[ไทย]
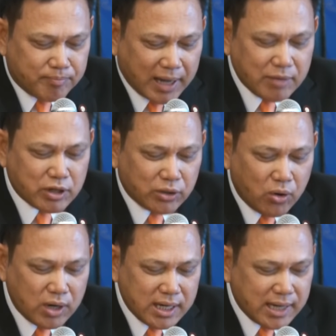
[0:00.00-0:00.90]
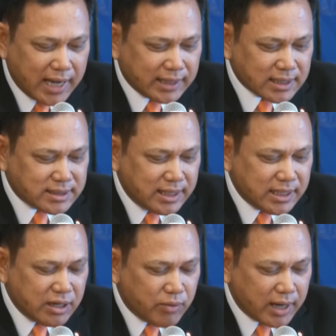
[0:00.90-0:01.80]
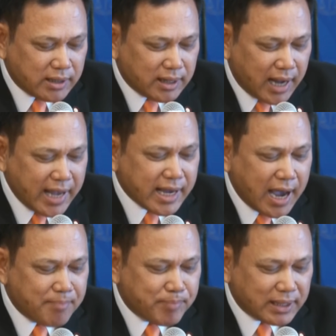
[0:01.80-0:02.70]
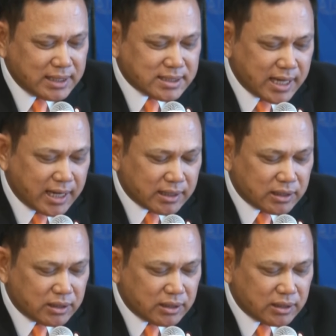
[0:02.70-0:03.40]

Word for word: พันตำรวจโท หรือนายทักษิณชินวัตรให้การปฏิเสธ